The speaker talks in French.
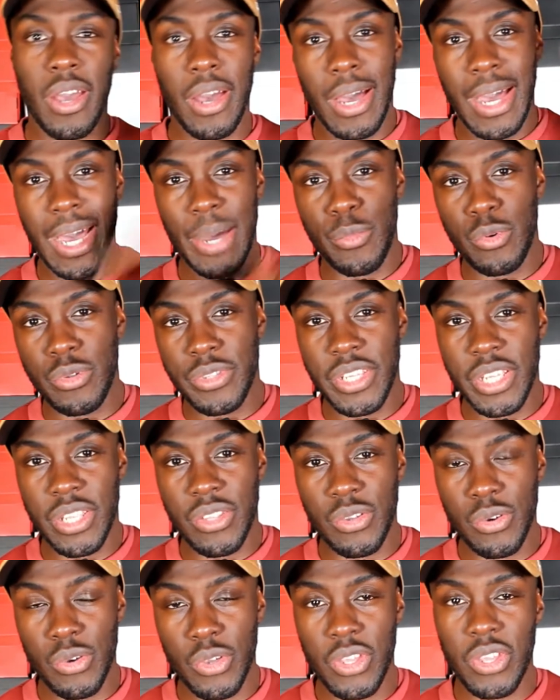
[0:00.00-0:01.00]
à mon
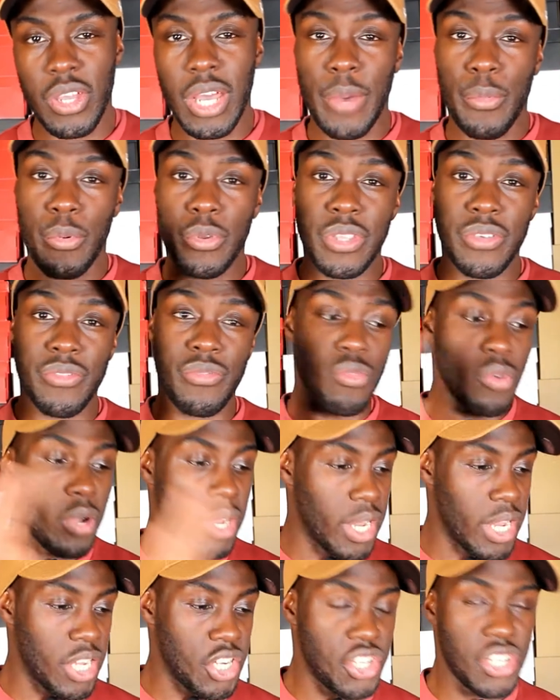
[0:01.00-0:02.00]
TikTok, abonnez-vous à
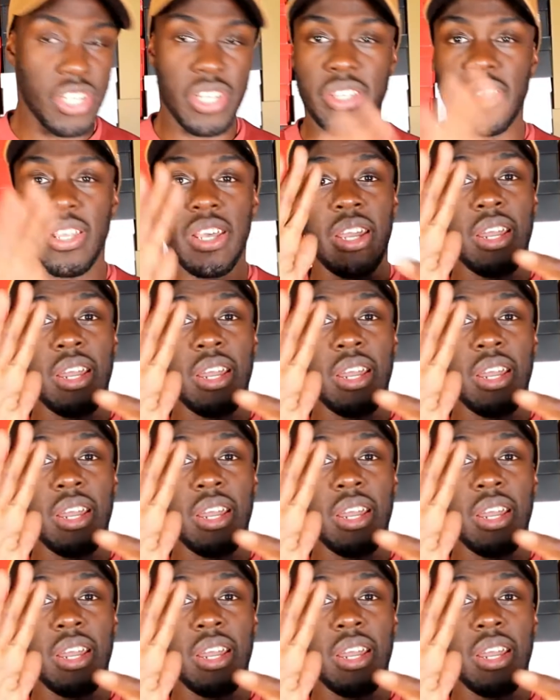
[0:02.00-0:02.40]
la chaîne,